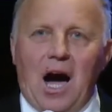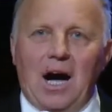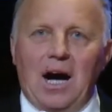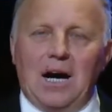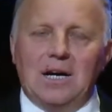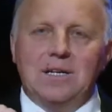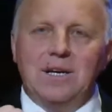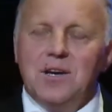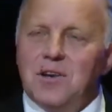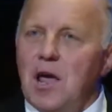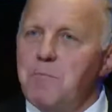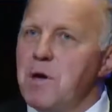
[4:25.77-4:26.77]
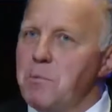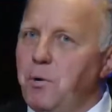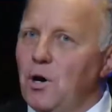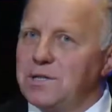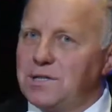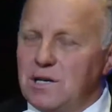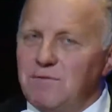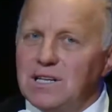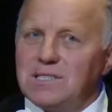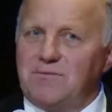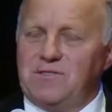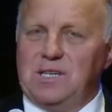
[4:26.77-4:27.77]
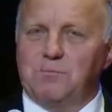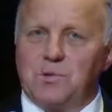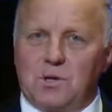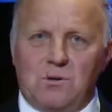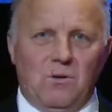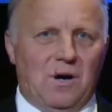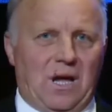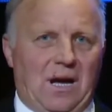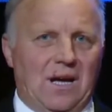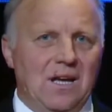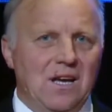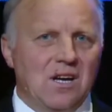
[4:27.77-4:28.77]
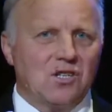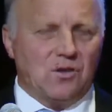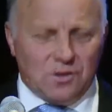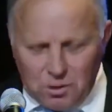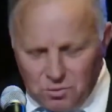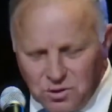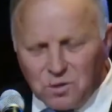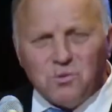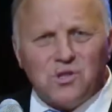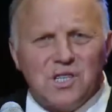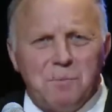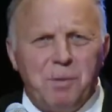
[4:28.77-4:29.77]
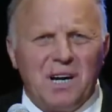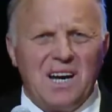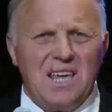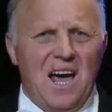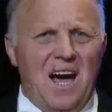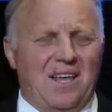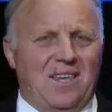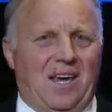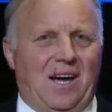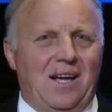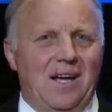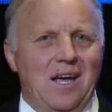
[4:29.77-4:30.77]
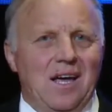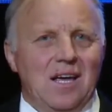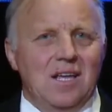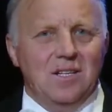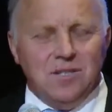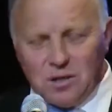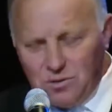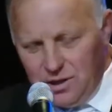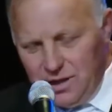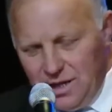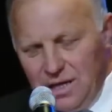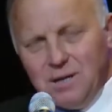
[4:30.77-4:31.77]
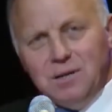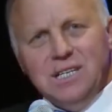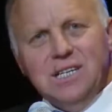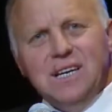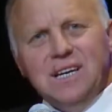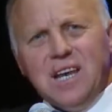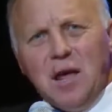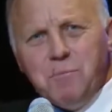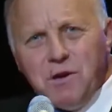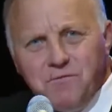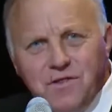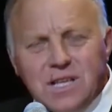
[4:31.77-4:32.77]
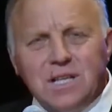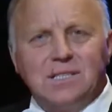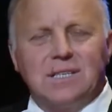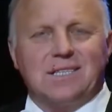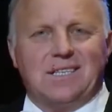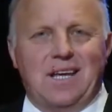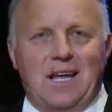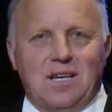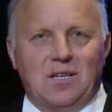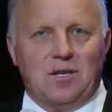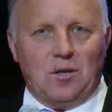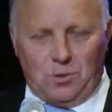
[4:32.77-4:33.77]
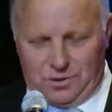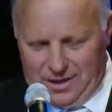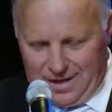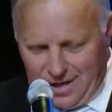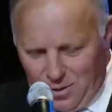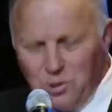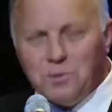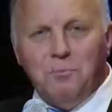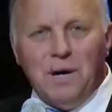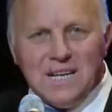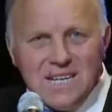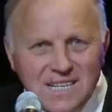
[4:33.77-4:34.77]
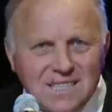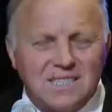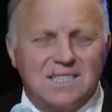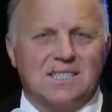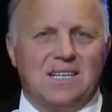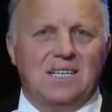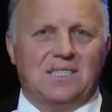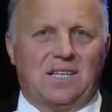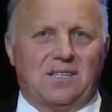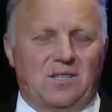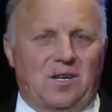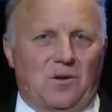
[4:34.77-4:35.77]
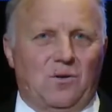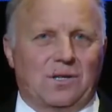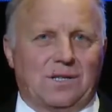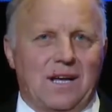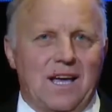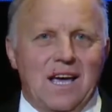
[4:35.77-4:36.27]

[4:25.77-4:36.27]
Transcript: А Иеремии Бог открывал совсем другое – что народу нужно покаяние. И, Иеремия видел состояние народа, и он молился за этот народ.